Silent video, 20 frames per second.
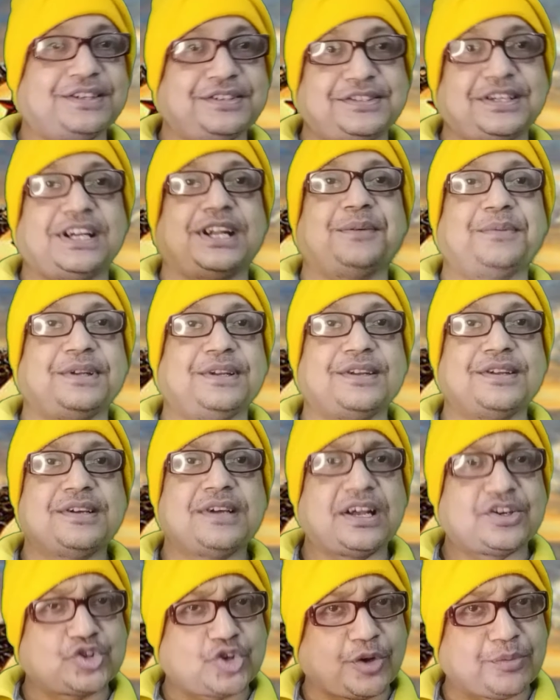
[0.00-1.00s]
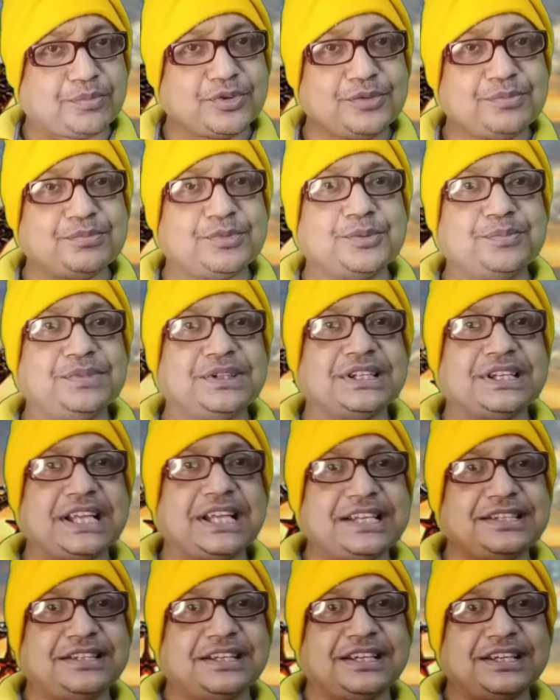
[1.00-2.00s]
জানাবেন শবনম বুবলির
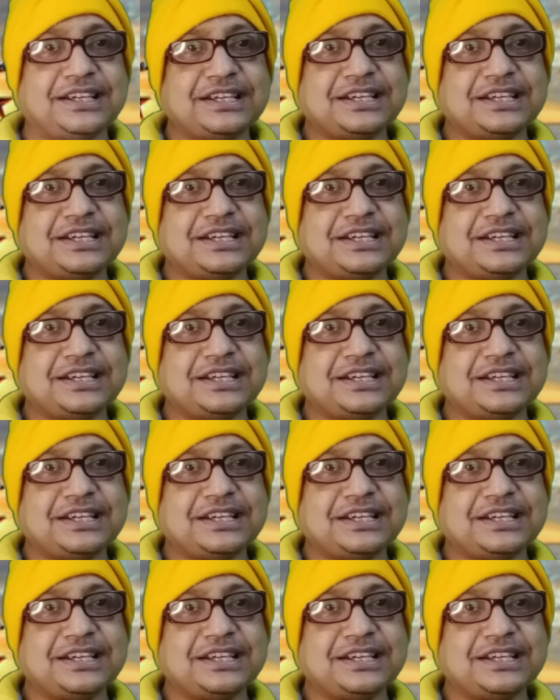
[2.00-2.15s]
এই যে